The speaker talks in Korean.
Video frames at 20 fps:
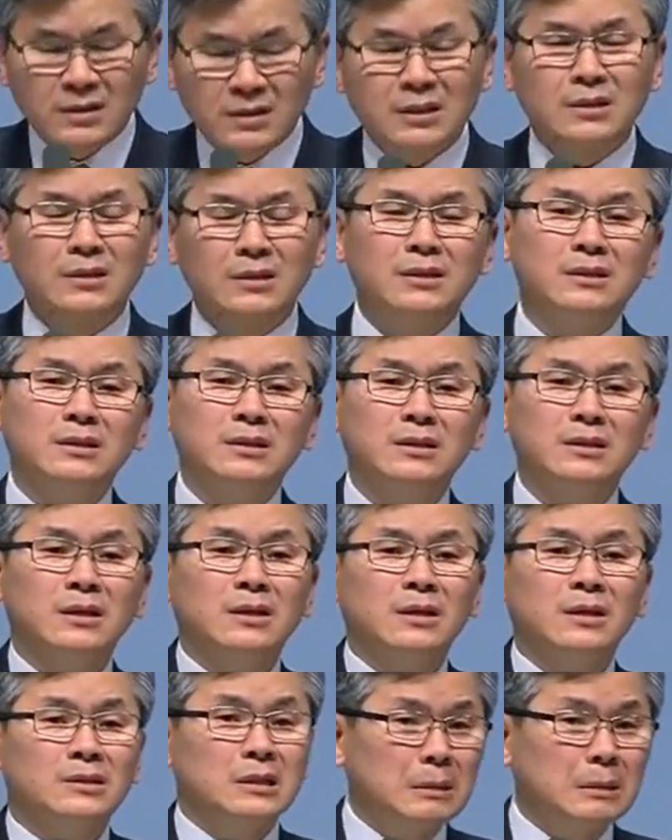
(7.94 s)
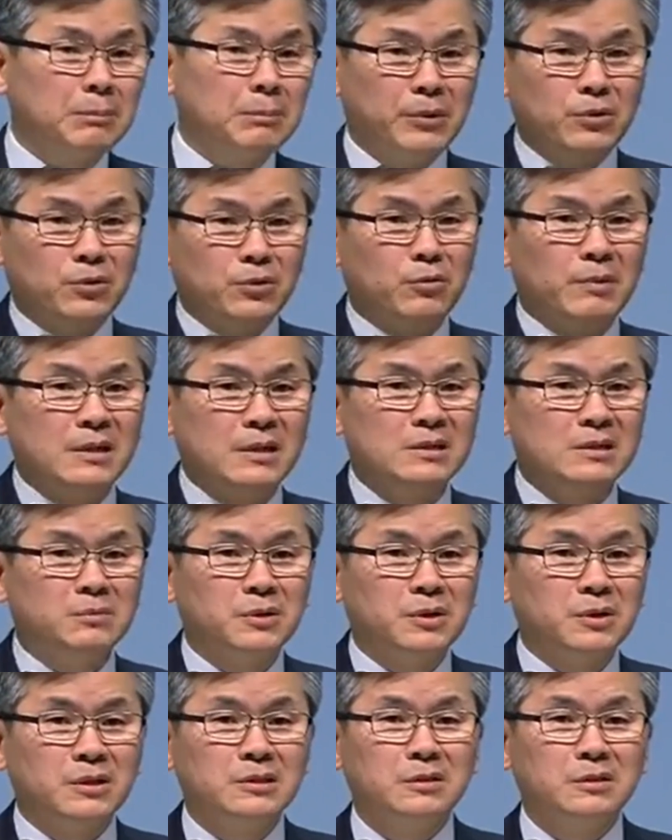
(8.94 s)
저는 지난번에도
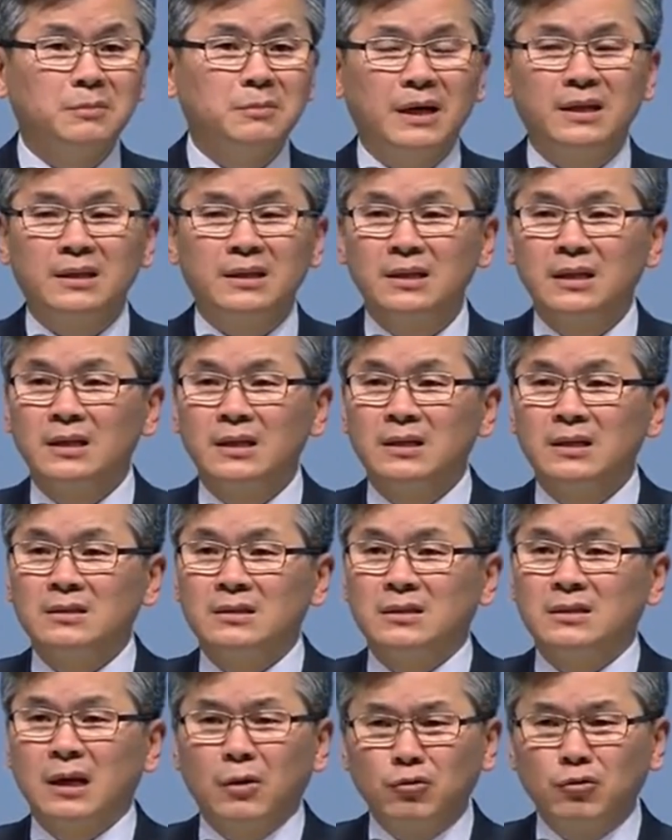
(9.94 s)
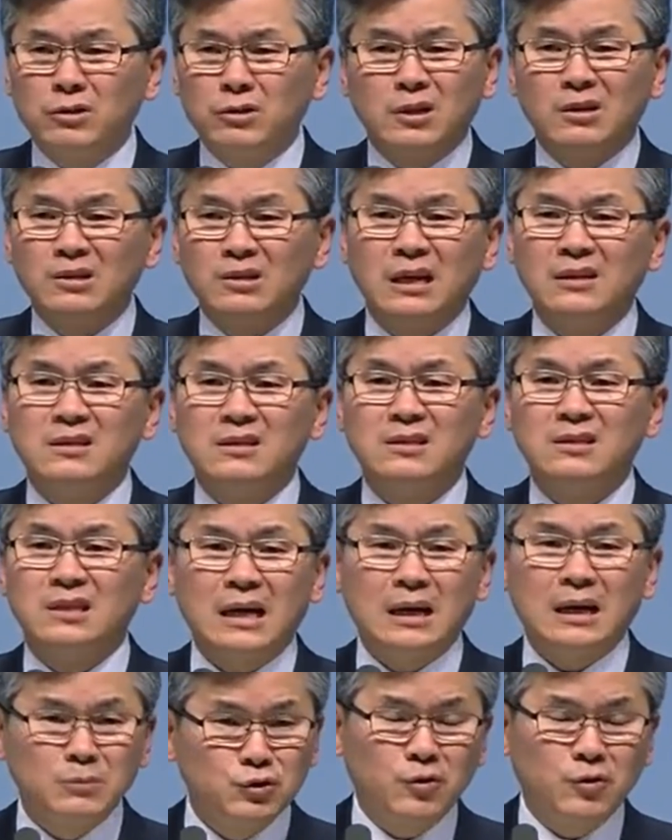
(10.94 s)
말씀드렸지만 겨울 등산을
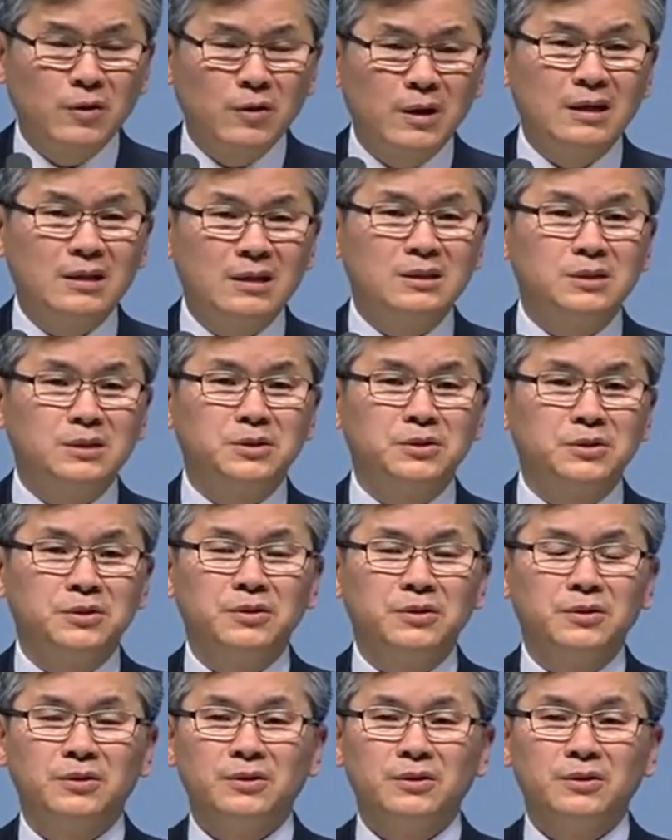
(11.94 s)
참 좋아하거든요.